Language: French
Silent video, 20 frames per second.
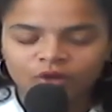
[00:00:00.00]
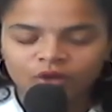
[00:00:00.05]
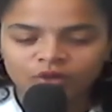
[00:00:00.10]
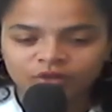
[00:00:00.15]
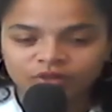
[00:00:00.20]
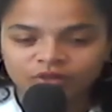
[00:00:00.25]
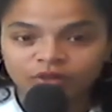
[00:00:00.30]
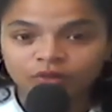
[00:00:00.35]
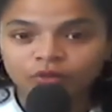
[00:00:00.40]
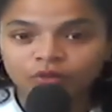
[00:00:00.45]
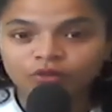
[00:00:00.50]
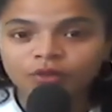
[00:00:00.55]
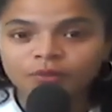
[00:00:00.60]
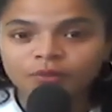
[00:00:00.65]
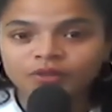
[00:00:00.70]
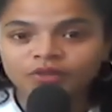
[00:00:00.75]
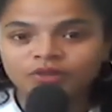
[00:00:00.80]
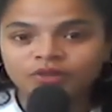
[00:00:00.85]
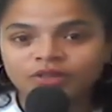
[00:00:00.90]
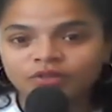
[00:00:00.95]
un endroit
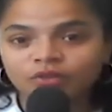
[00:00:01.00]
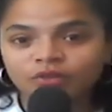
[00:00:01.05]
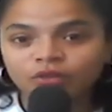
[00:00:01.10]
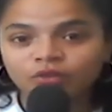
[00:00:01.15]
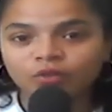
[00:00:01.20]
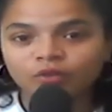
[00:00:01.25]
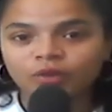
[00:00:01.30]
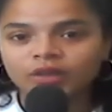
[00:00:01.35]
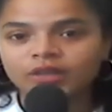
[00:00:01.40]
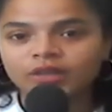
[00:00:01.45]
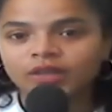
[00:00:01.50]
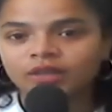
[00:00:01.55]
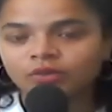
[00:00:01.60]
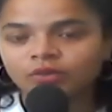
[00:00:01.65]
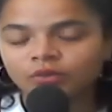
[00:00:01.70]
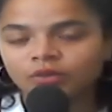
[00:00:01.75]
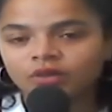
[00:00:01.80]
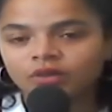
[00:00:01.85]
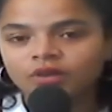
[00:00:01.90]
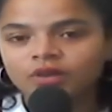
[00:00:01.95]
parce que les gens sont
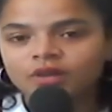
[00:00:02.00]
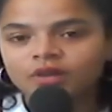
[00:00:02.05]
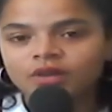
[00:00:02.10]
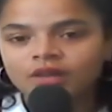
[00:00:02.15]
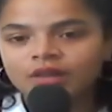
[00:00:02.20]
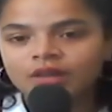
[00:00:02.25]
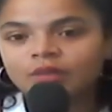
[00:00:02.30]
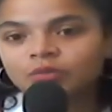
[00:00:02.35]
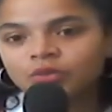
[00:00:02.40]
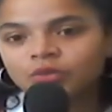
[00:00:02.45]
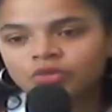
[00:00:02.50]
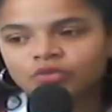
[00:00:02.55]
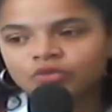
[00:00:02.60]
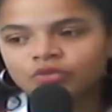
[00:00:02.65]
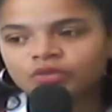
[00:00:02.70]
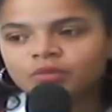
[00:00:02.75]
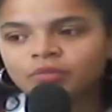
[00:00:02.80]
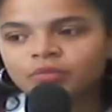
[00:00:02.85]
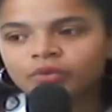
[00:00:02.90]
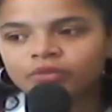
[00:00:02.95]
incrédules. Et moi, je
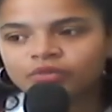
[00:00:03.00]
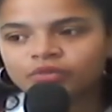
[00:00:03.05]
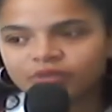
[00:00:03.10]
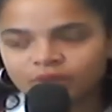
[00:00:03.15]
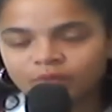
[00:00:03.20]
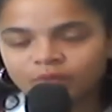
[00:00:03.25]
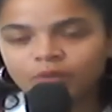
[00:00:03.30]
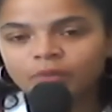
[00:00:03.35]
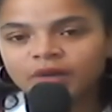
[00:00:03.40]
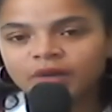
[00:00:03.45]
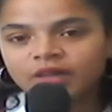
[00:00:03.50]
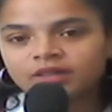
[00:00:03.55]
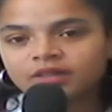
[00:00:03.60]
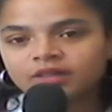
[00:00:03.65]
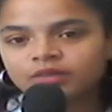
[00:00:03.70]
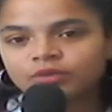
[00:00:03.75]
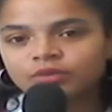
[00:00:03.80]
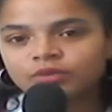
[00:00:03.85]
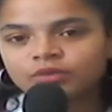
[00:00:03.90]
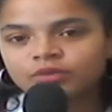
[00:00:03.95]
faisais vraiment
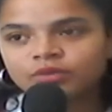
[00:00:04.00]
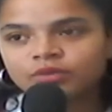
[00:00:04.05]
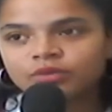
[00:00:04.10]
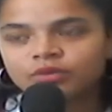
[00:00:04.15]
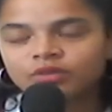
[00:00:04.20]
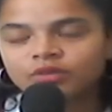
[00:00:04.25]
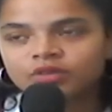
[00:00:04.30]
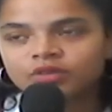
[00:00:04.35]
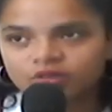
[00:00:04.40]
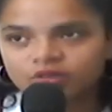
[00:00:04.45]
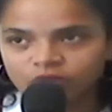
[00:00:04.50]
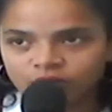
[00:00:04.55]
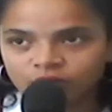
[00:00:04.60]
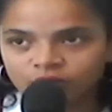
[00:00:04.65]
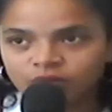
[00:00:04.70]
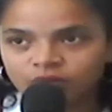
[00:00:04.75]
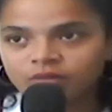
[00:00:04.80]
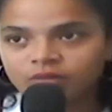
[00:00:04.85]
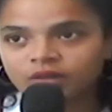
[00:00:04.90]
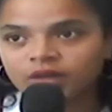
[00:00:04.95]
partie de ces
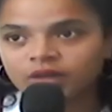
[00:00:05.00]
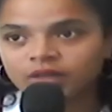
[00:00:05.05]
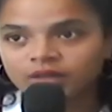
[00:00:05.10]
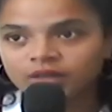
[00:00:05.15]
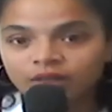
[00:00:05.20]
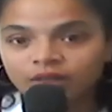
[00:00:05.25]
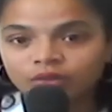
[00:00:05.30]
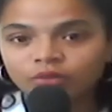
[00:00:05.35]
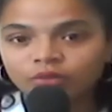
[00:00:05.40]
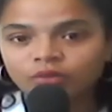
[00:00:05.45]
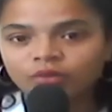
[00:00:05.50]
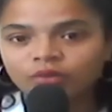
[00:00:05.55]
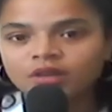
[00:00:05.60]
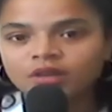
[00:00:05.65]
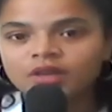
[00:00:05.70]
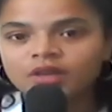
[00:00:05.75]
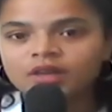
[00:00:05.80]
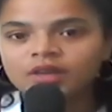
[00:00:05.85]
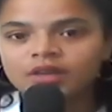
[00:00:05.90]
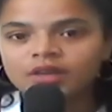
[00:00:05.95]
gens incrédules.
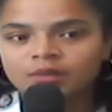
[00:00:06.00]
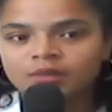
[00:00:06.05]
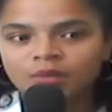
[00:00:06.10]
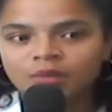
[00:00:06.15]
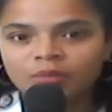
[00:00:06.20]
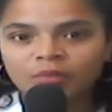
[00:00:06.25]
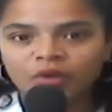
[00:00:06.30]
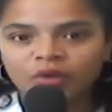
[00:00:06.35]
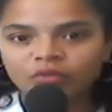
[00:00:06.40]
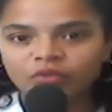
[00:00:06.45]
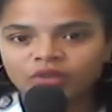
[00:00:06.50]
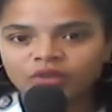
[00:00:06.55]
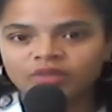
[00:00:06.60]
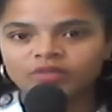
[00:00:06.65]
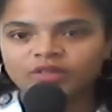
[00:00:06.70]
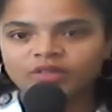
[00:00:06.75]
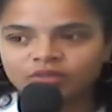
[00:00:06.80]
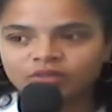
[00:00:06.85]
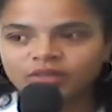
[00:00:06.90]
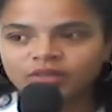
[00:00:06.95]
Et même parfois, il y avait
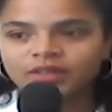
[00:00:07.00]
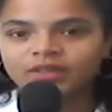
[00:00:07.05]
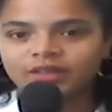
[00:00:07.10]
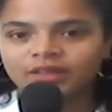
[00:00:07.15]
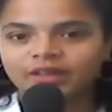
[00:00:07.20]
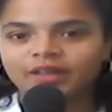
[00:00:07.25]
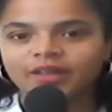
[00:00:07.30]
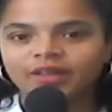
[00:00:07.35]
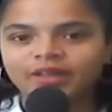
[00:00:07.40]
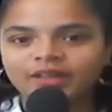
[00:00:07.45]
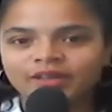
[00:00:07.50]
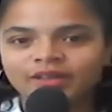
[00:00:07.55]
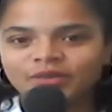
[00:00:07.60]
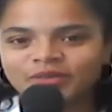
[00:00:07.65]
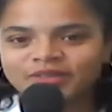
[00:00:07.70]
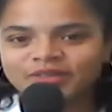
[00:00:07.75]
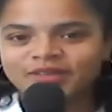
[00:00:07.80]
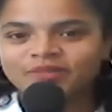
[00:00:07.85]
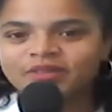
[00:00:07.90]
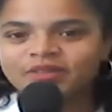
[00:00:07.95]
des gens qui étaient guéris, ils le
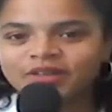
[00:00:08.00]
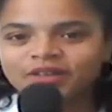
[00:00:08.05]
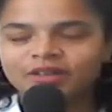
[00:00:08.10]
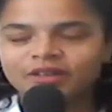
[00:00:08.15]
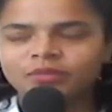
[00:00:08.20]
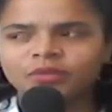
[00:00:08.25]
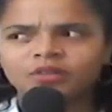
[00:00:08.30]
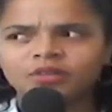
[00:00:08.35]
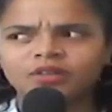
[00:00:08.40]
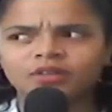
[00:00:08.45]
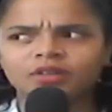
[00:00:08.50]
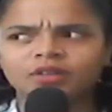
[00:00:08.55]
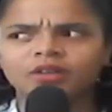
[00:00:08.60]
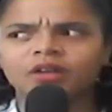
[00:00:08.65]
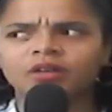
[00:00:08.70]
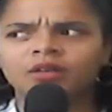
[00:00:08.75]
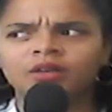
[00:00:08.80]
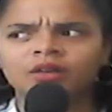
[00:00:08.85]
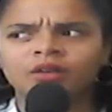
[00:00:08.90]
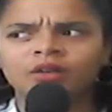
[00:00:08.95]
témoignaient. Et moi, j'étais
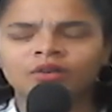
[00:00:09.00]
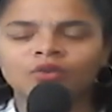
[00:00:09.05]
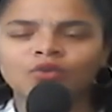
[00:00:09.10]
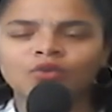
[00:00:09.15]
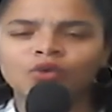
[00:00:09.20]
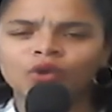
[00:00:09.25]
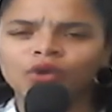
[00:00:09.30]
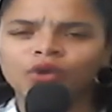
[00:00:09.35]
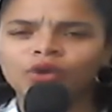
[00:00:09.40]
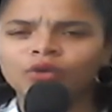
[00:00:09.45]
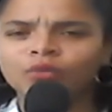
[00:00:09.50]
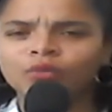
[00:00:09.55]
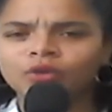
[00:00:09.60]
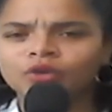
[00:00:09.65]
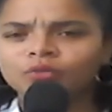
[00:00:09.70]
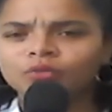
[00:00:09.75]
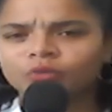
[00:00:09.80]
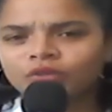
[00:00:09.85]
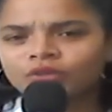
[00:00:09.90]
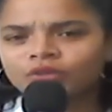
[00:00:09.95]
là, ouais, moi
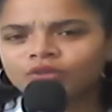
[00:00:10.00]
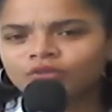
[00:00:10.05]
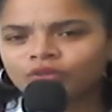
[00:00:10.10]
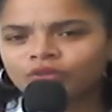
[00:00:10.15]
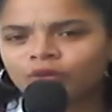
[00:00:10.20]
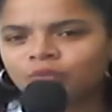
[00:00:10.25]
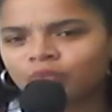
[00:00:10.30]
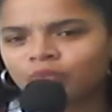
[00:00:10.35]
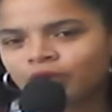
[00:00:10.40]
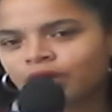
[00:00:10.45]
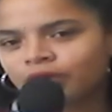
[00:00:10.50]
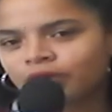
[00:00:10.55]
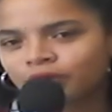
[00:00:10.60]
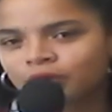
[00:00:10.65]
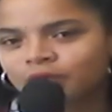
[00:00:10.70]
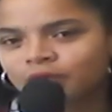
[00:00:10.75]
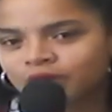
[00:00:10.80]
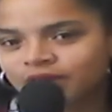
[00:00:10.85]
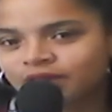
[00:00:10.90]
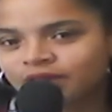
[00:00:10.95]
je pense qu'il fait un peu la
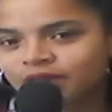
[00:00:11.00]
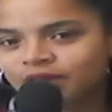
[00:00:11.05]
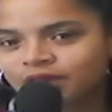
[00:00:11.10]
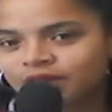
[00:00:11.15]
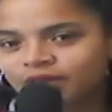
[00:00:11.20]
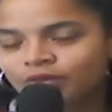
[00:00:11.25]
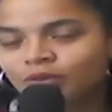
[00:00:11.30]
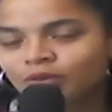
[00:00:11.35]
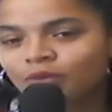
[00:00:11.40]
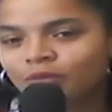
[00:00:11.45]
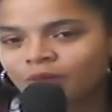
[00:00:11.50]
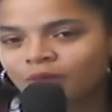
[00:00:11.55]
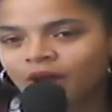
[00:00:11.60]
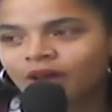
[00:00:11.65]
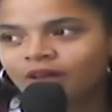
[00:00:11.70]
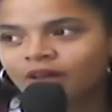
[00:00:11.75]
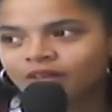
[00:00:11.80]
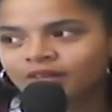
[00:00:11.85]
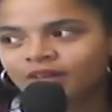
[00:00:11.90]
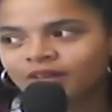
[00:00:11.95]
comédie,
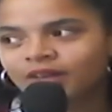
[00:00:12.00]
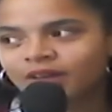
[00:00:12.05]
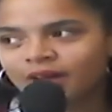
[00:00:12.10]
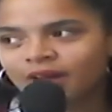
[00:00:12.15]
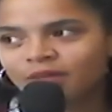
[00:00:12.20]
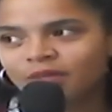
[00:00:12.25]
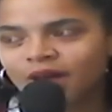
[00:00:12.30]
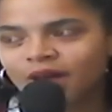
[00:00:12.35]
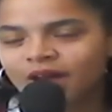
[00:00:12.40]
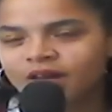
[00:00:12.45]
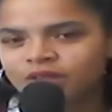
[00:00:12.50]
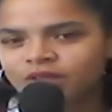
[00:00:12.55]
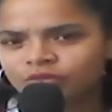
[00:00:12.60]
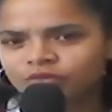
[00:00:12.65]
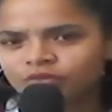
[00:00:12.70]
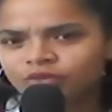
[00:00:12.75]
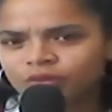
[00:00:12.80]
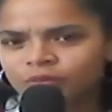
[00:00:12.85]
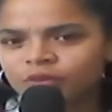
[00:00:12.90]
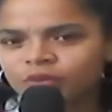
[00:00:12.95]
demain ça ira mal et
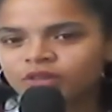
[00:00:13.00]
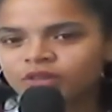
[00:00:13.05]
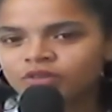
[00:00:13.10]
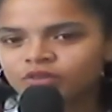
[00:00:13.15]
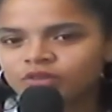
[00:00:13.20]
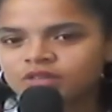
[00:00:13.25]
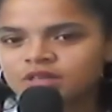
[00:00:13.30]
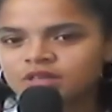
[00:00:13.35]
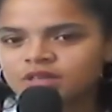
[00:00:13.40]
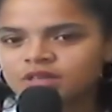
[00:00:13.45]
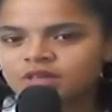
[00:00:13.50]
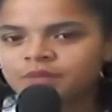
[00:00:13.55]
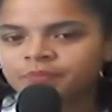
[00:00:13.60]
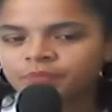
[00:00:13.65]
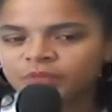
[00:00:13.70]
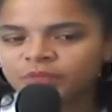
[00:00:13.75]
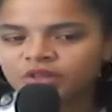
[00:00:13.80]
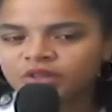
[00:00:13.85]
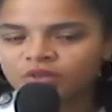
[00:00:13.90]
tout. Vraiment des choses qui, sont